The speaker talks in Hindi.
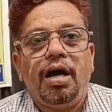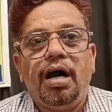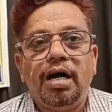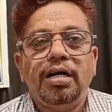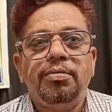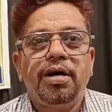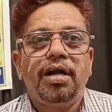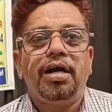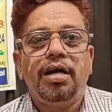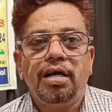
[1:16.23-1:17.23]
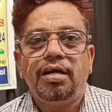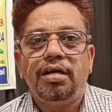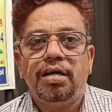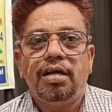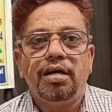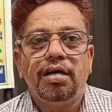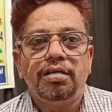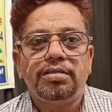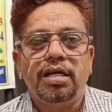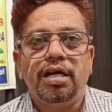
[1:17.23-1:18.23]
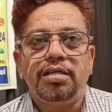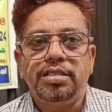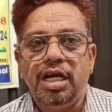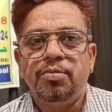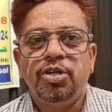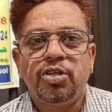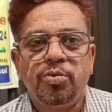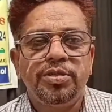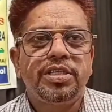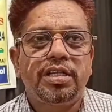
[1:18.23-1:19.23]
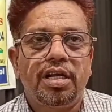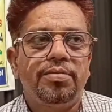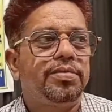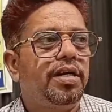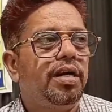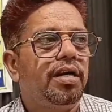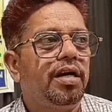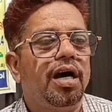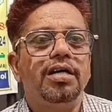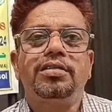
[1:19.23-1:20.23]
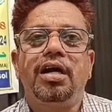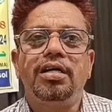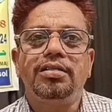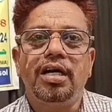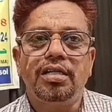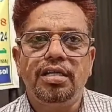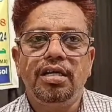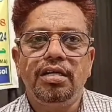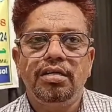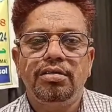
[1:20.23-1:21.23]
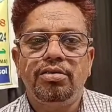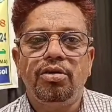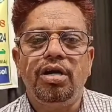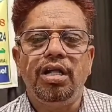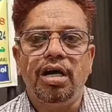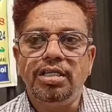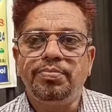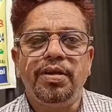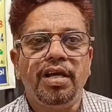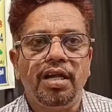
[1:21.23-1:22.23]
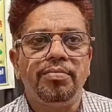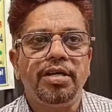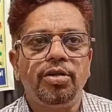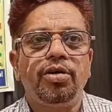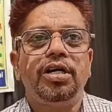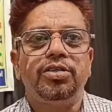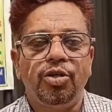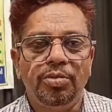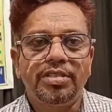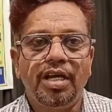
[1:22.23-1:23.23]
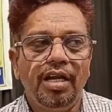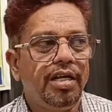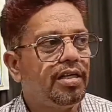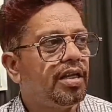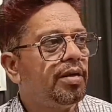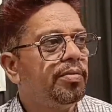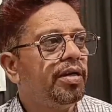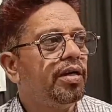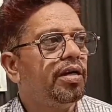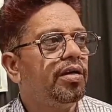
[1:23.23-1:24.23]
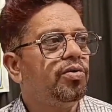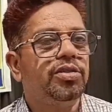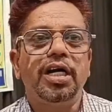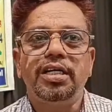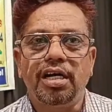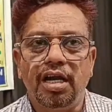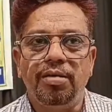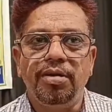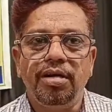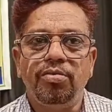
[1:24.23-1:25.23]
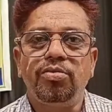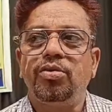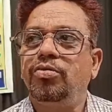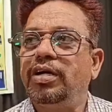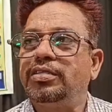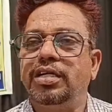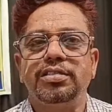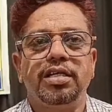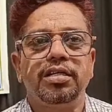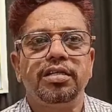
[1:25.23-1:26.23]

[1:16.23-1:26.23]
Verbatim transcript: আজ हमारे सीएमओ चौबीस के तरफ से हज हज यात्री जो हज पिलग्रिम्स है 2024 के लिए जितने भी हजाज कराम हैं उनको वैक्सीनेशन